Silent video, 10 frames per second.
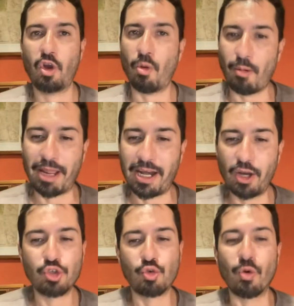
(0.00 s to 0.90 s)
Como
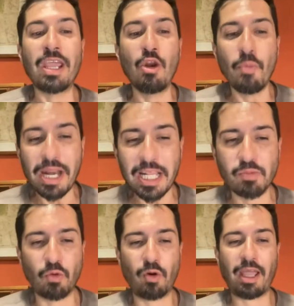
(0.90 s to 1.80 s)
ven, su
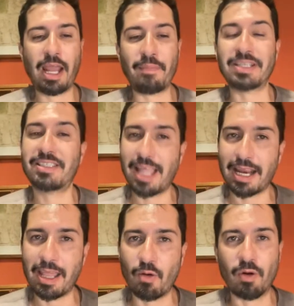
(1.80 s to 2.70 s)
iluminismo era más
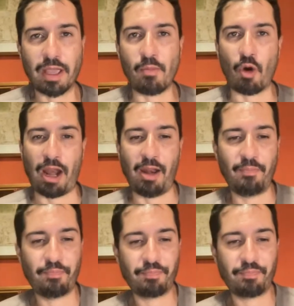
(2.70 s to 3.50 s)
técnico que moral.